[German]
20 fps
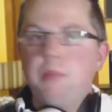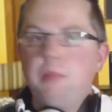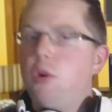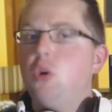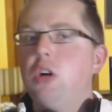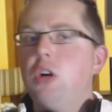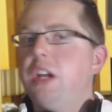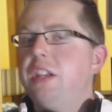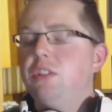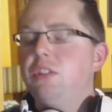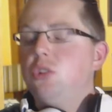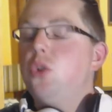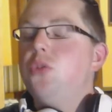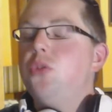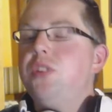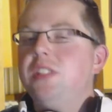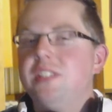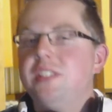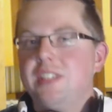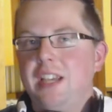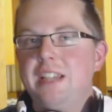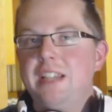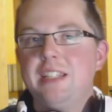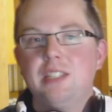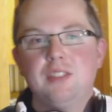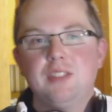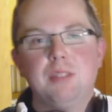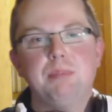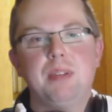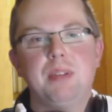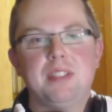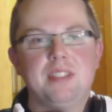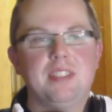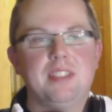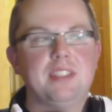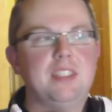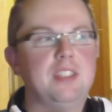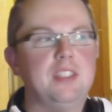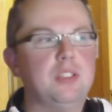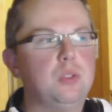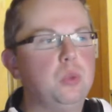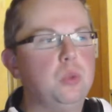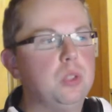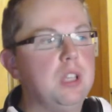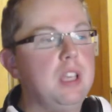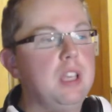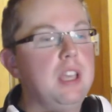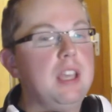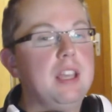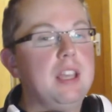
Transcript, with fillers: aber auch gar nicht so viel Zeit, deswegen passt das ganz gut.